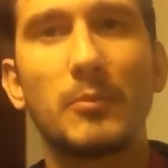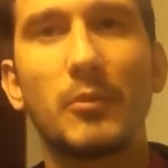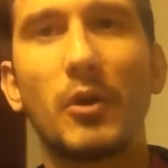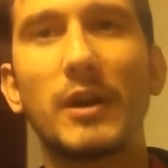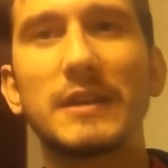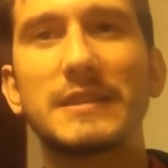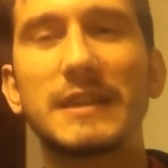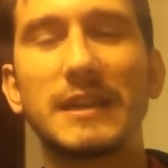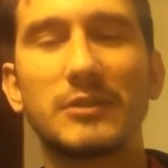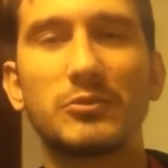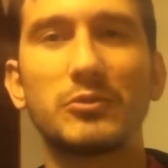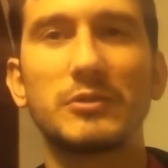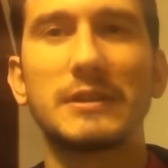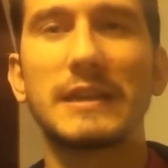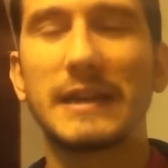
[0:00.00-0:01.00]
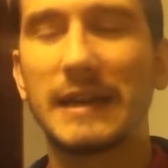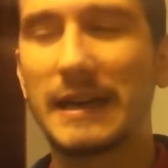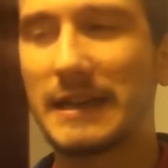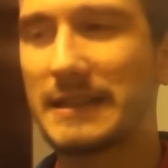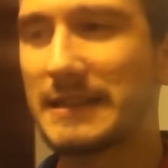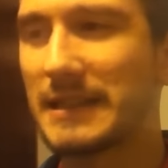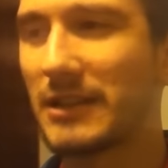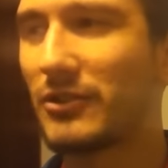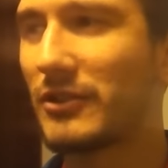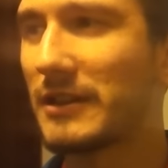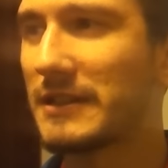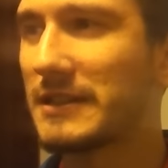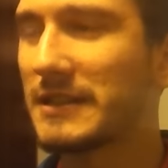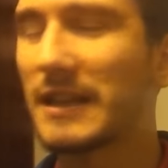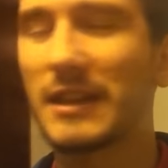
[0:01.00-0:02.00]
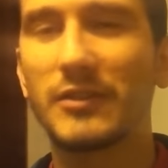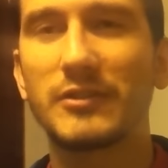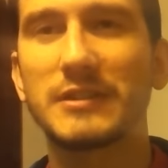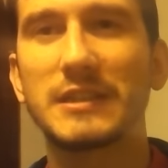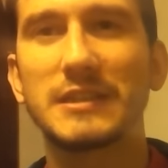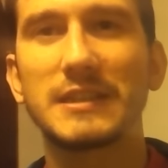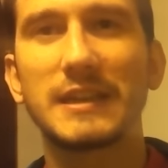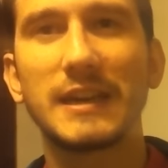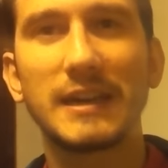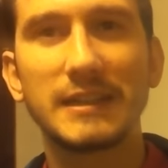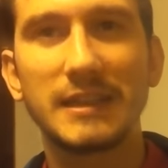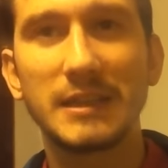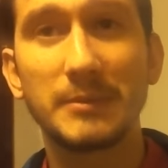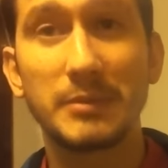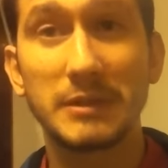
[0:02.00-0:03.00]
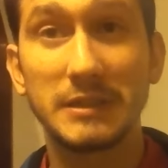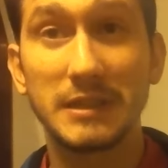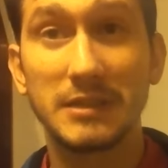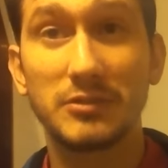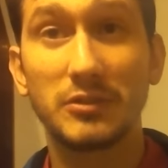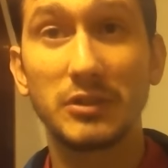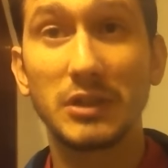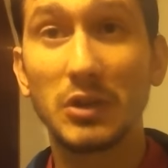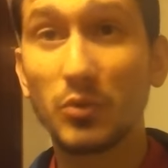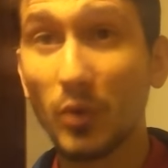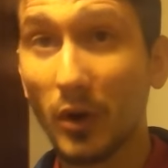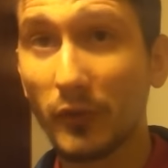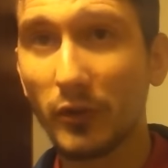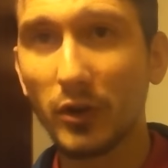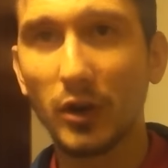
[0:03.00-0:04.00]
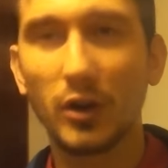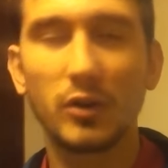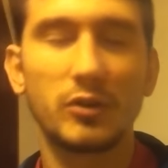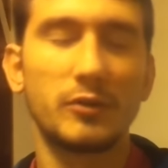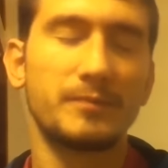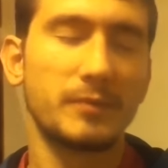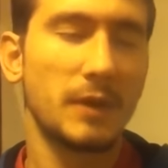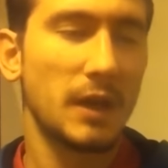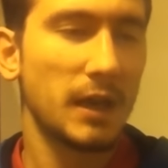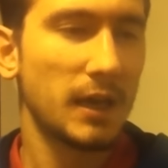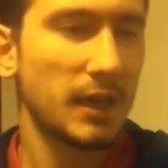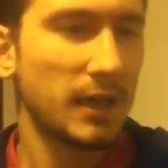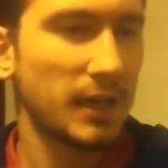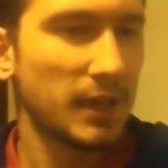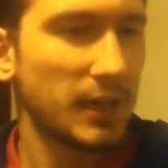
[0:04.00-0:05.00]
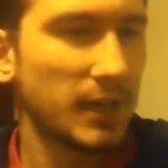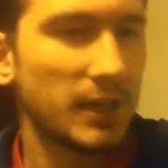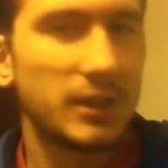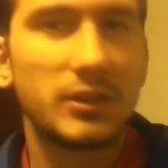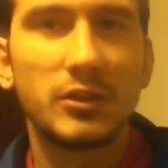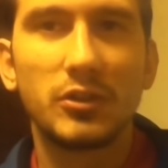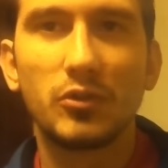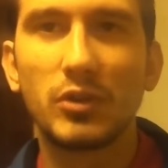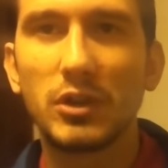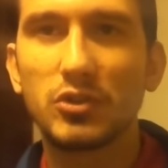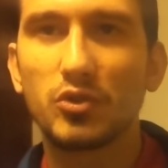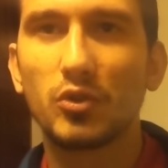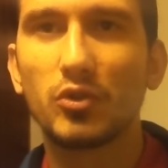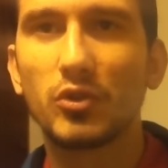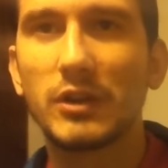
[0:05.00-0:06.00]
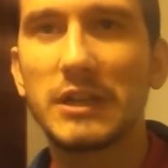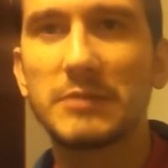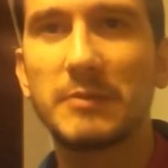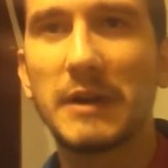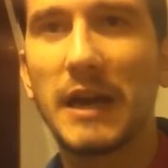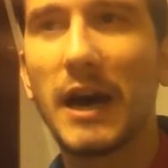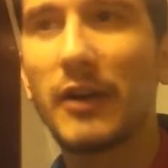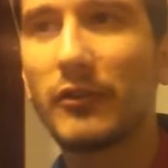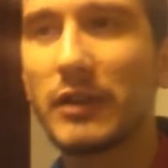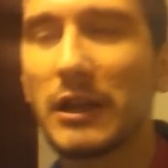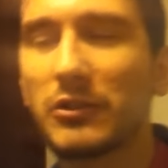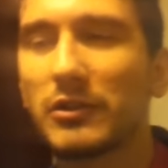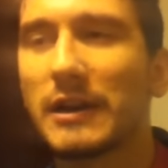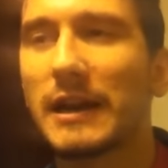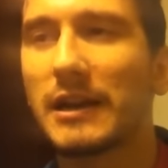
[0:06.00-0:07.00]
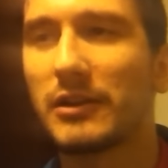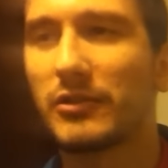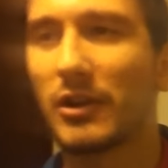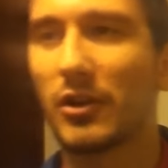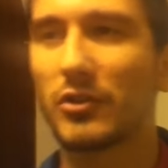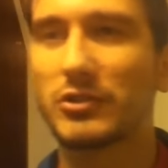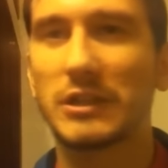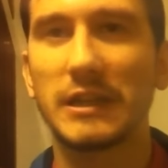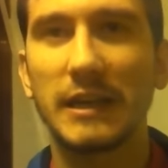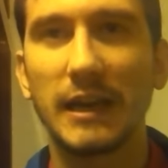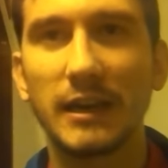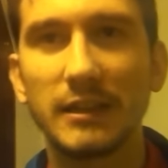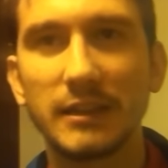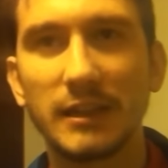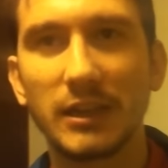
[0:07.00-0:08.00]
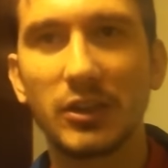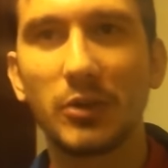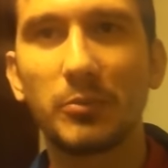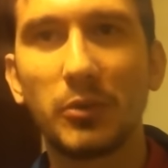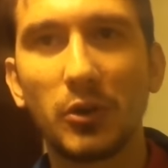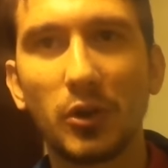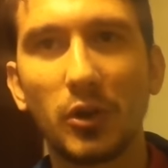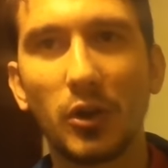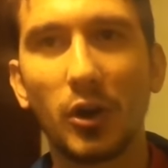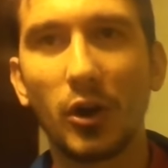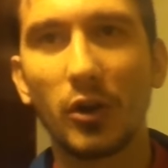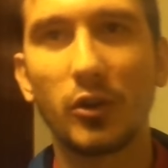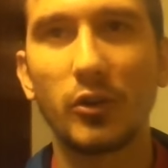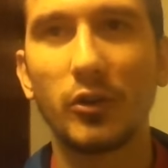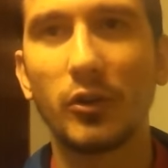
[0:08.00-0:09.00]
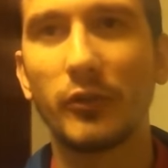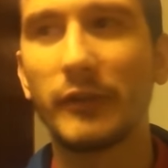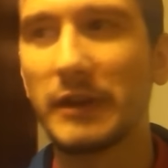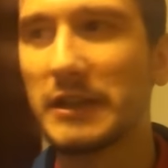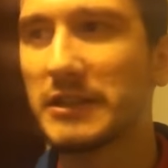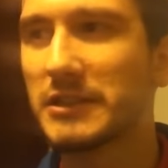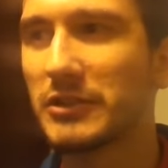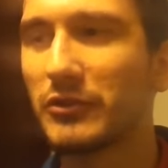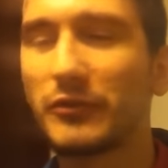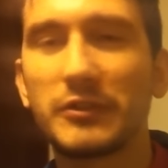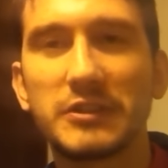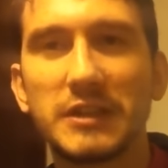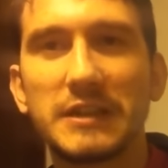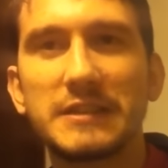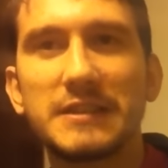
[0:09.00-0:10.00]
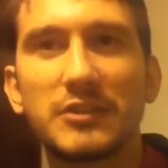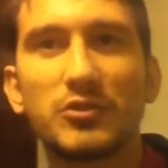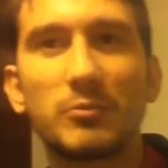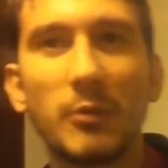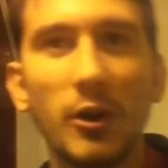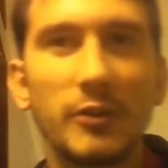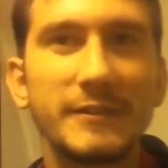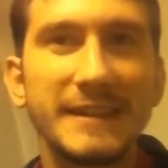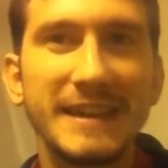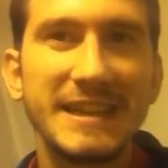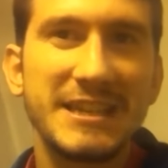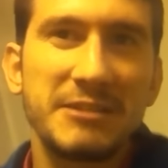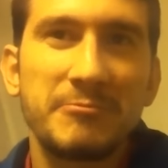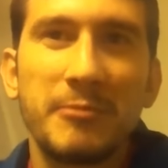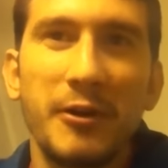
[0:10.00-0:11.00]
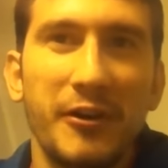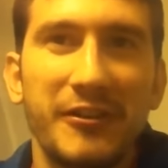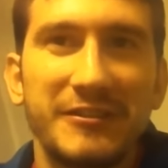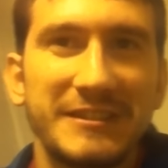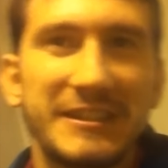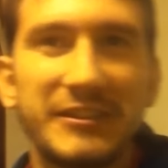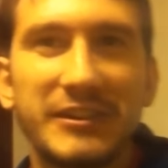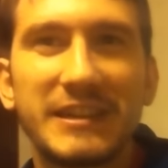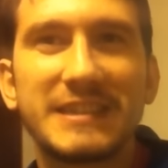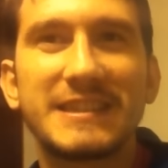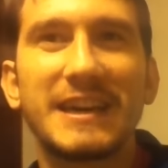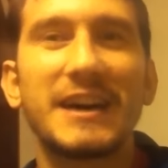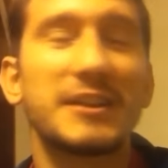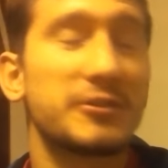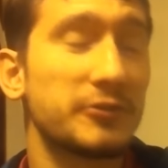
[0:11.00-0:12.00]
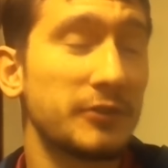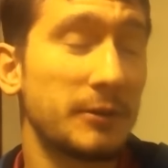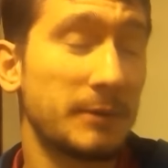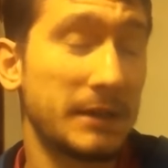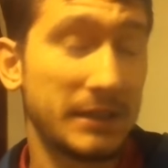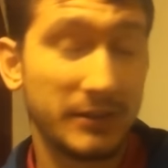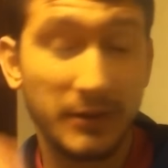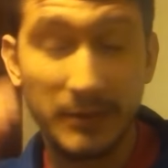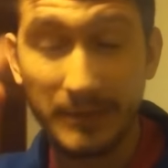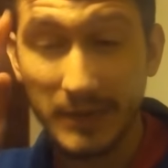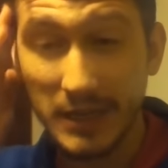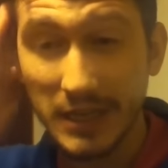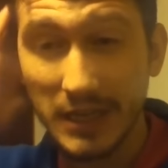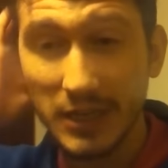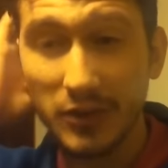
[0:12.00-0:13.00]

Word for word: Buonasera a tutti ragazzi, allora c'è stata questa serata di presentazione del nuovo logo Non nascondo che speravo, dato che era una cosa in grande, che dopo il logo venisse ufficializzato Modric Però così non è stato ovviamente Vabbè.